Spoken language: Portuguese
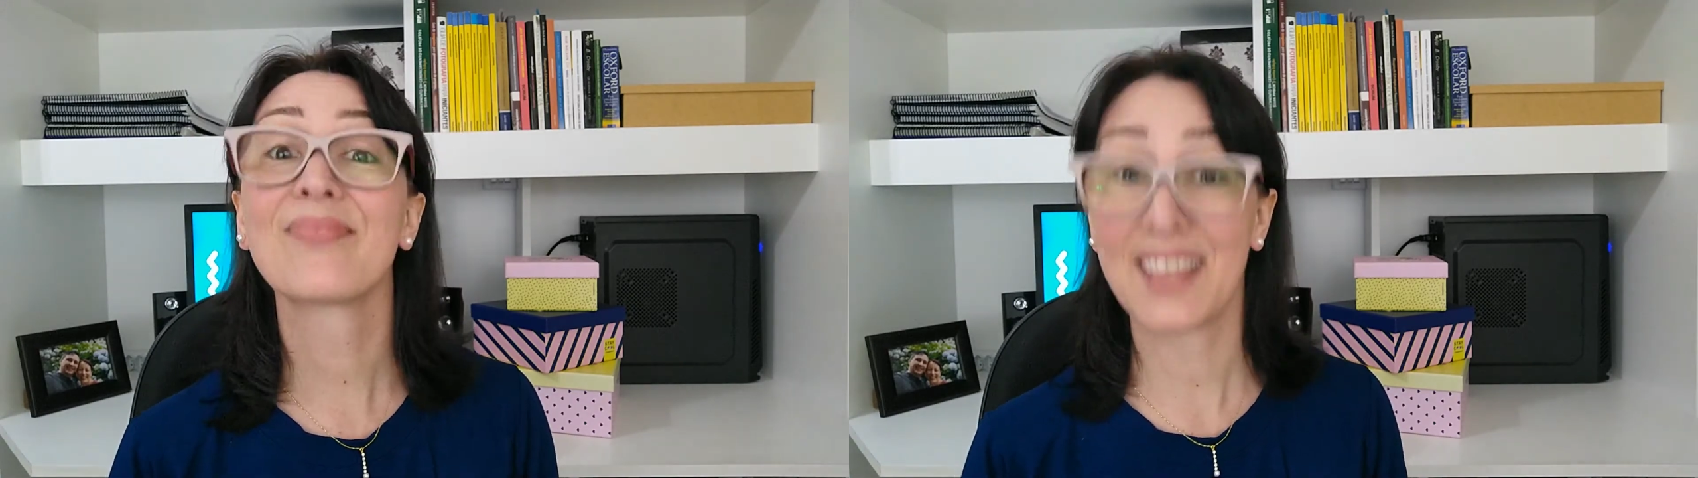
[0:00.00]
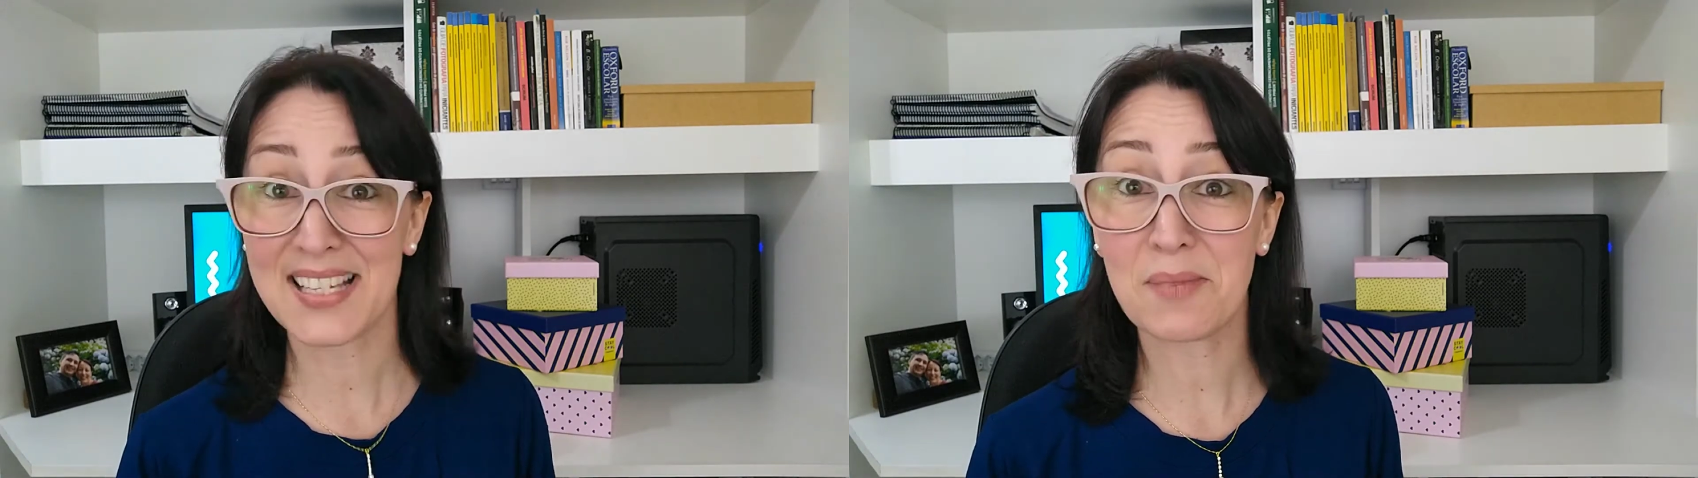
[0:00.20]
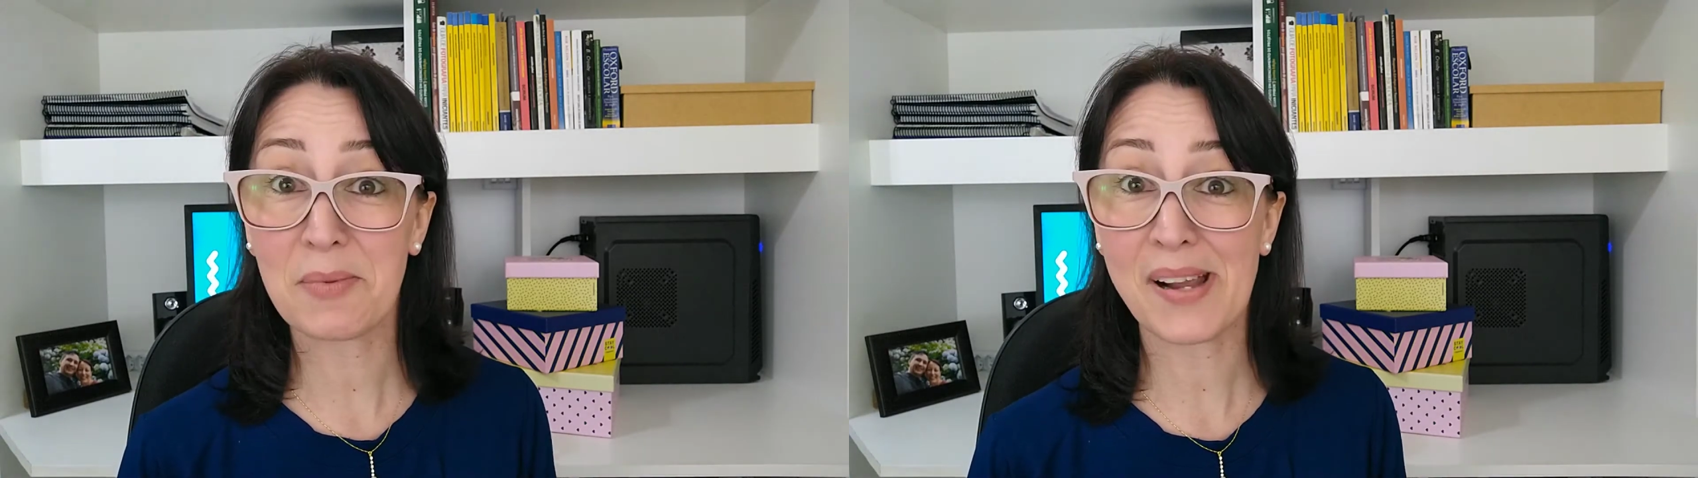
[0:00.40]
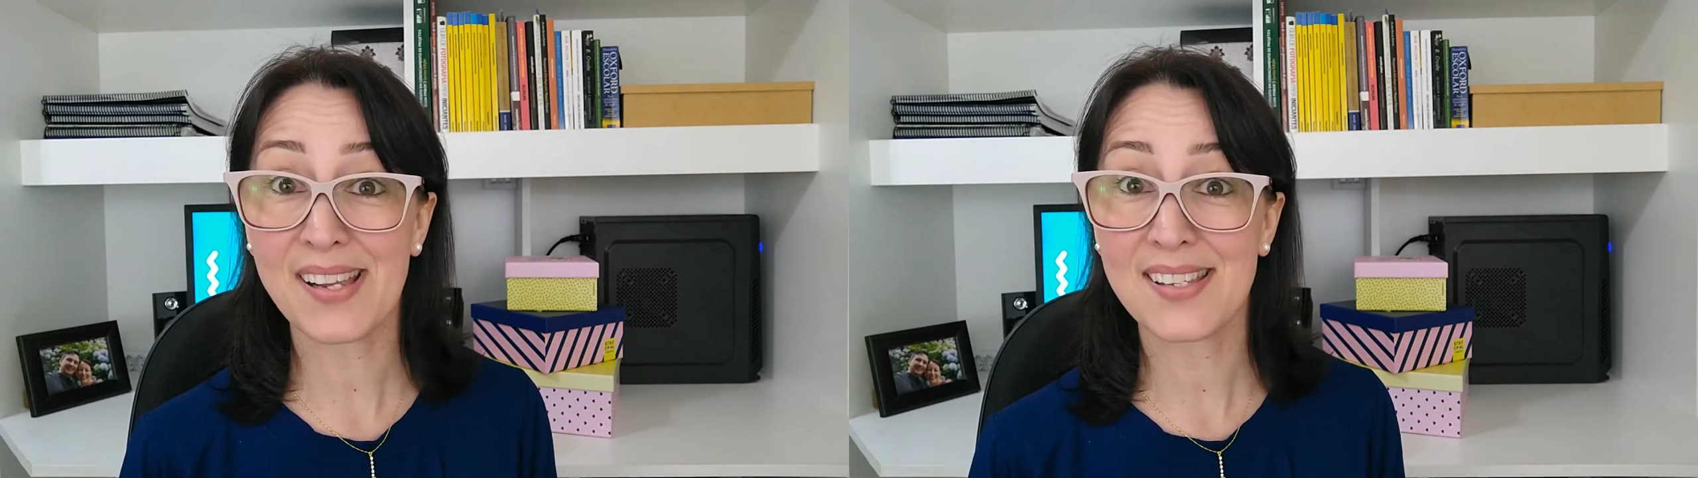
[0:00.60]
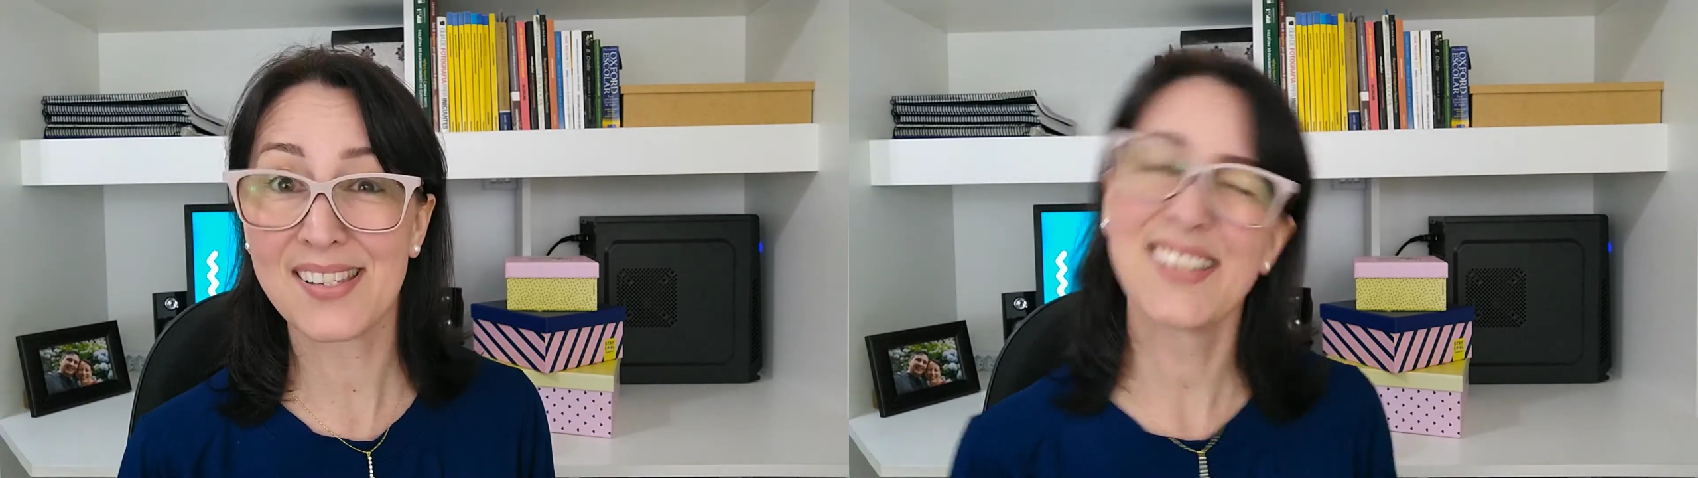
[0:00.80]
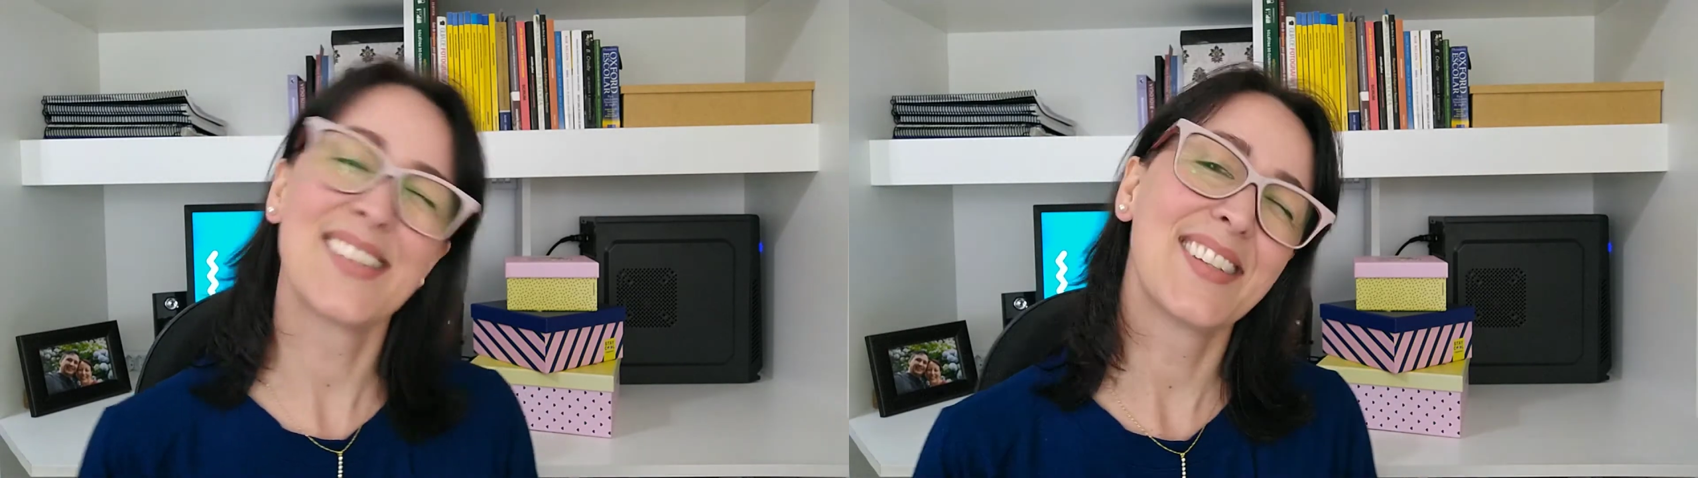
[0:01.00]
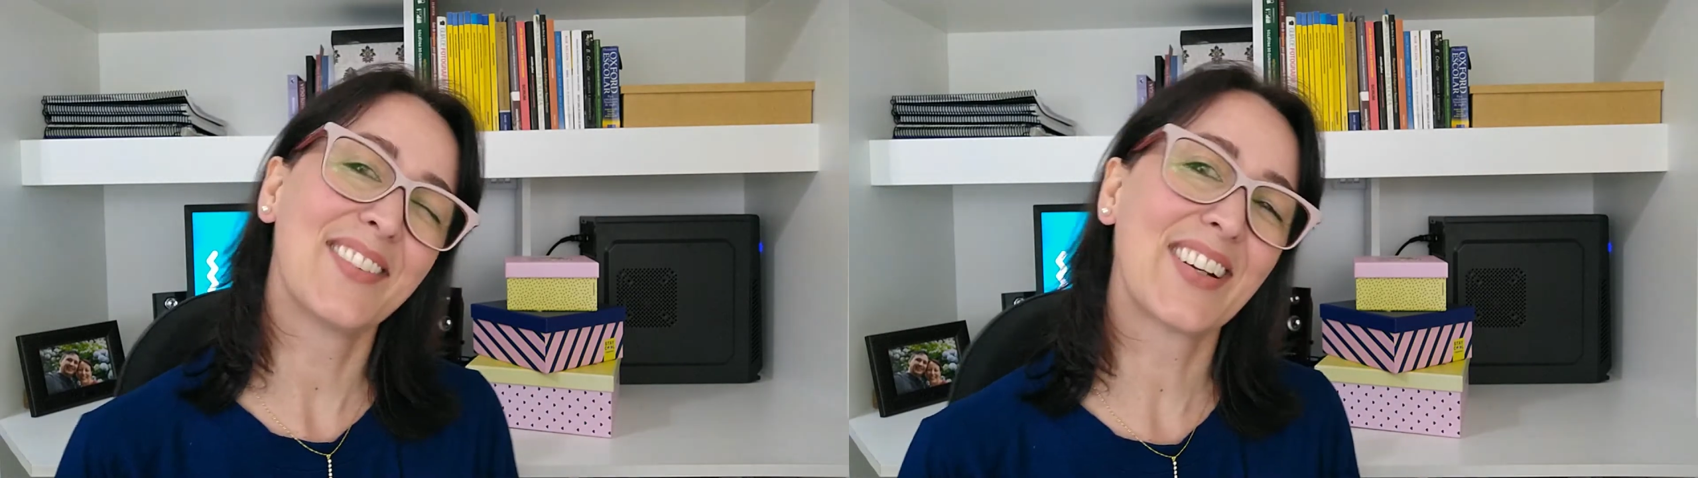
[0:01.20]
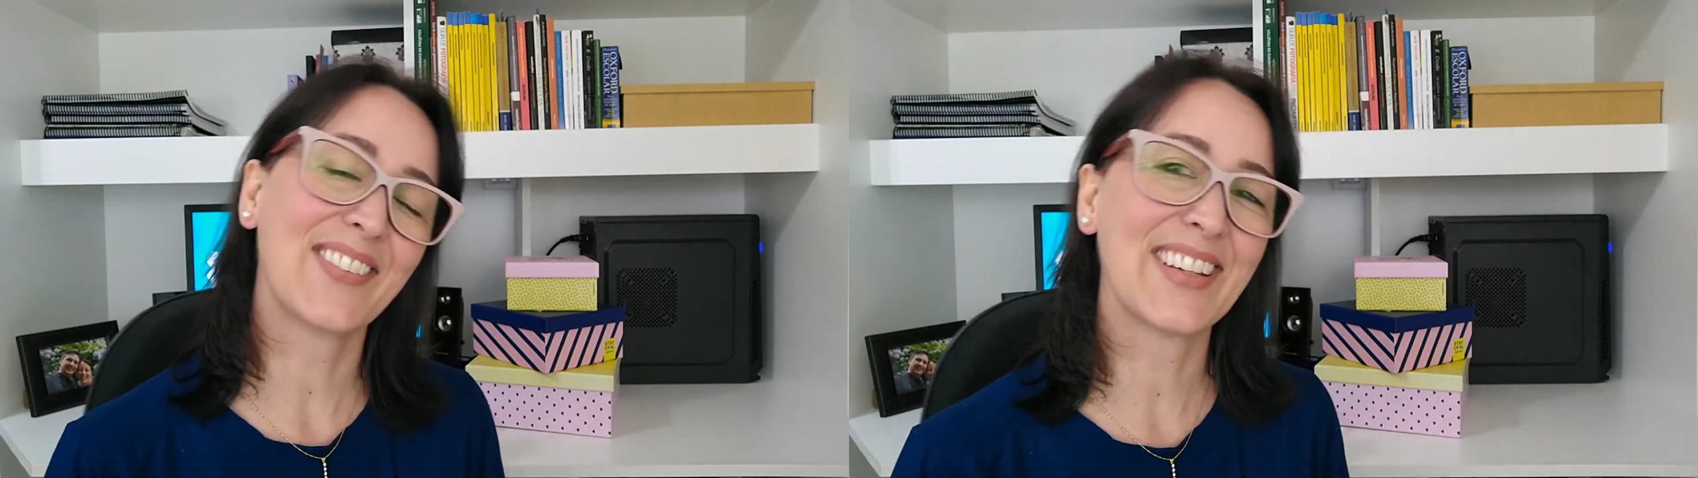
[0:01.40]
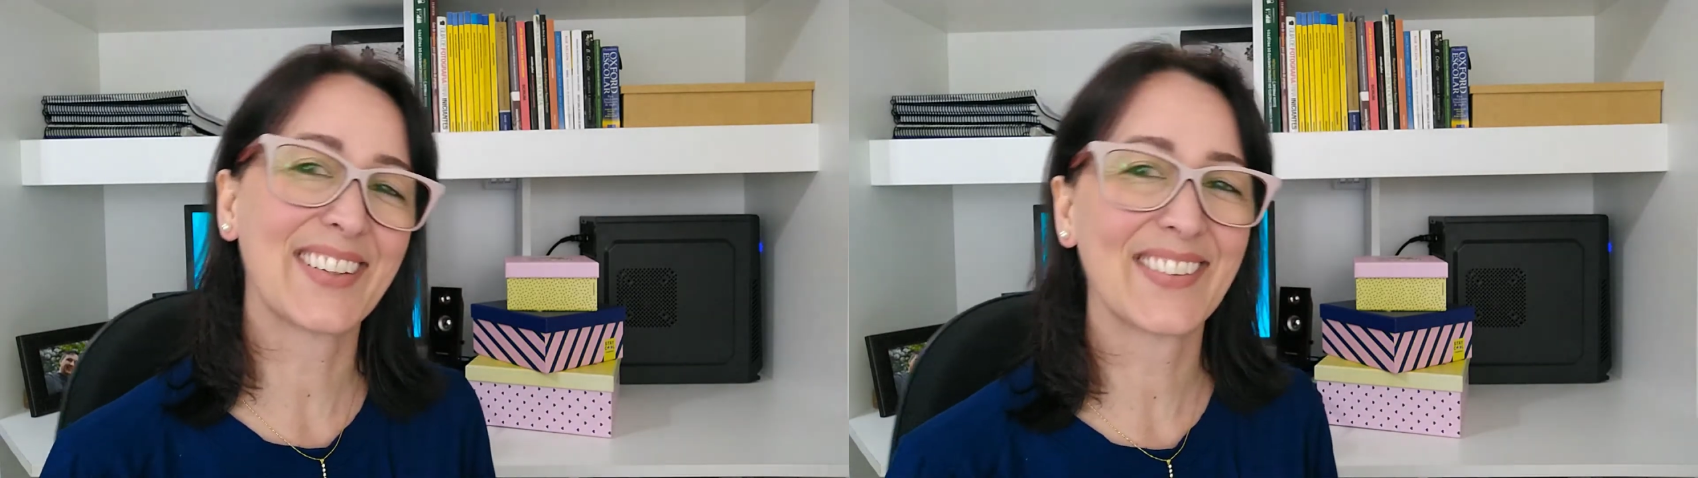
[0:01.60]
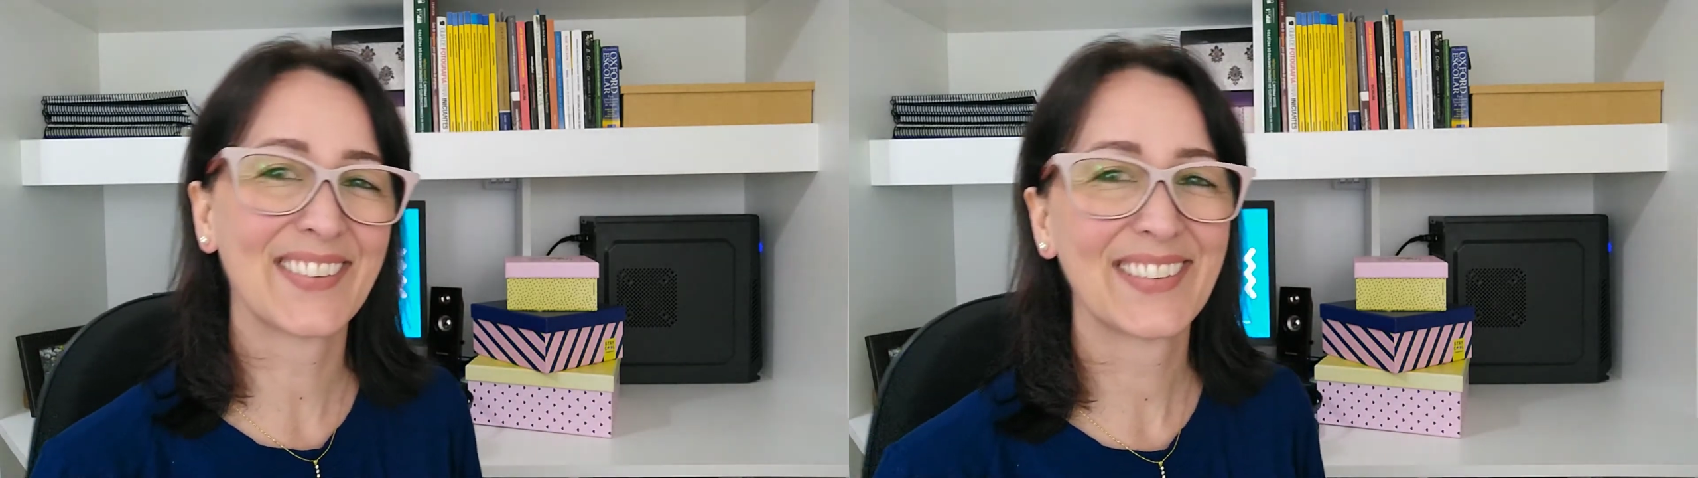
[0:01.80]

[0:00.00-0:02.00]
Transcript: Quer saber mais? Então vem comigo!